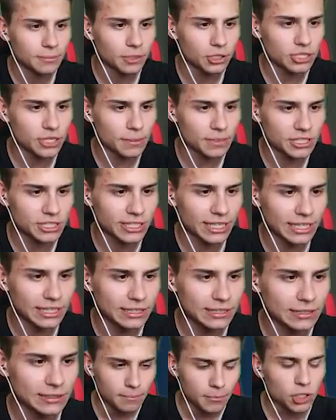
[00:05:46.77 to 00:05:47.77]
Może być
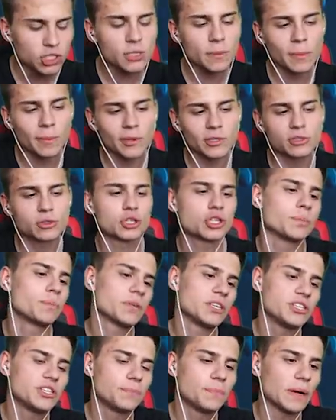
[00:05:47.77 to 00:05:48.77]
tak? Może po prostu
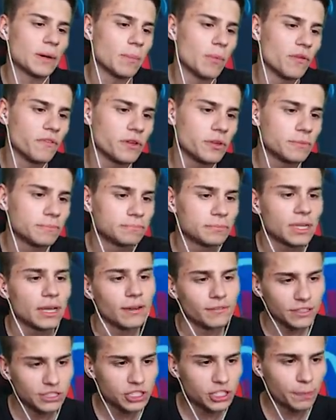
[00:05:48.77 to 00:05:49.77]
szybki Zipek mówi.
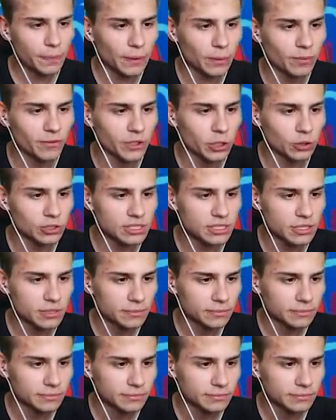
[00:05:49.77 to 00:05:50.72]
Więc Zipek mówi kucni.